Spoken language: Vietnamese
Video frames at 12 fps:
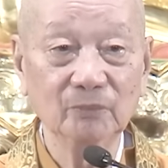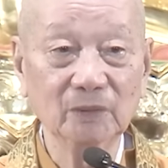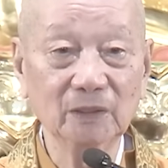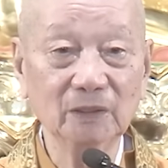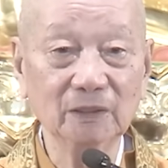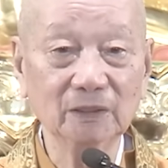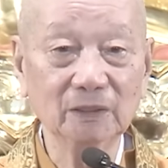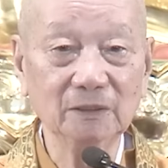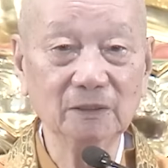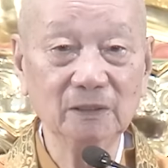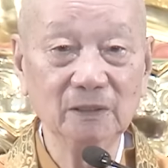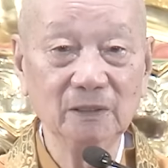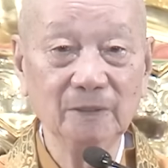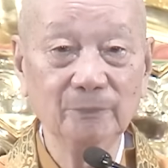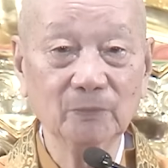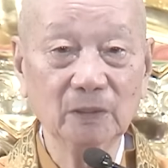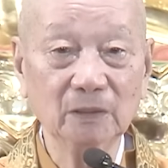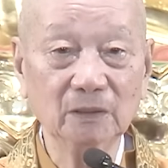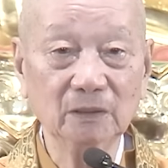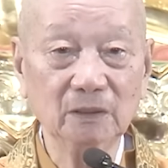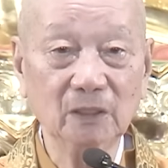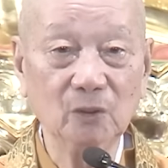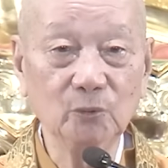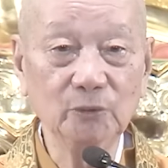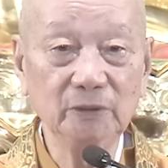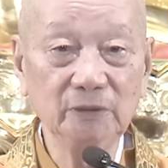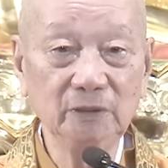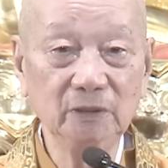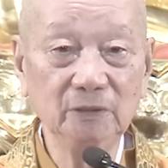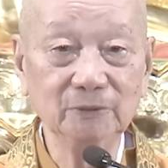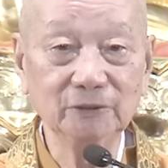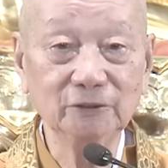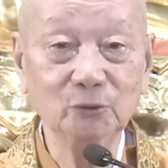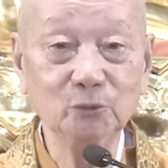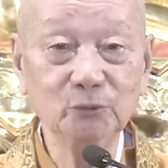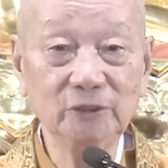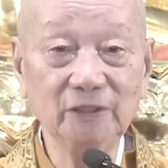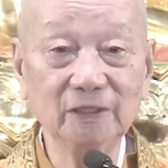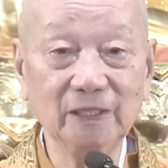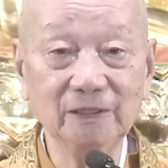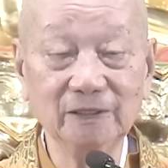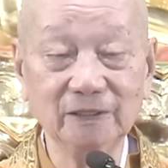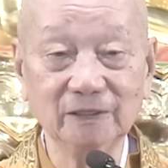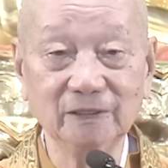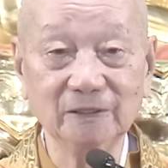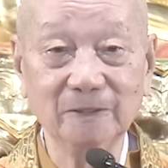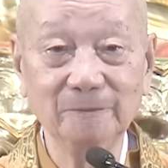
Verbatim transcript: Tức là cái, cái hôi dơ và xấu xí này này, này.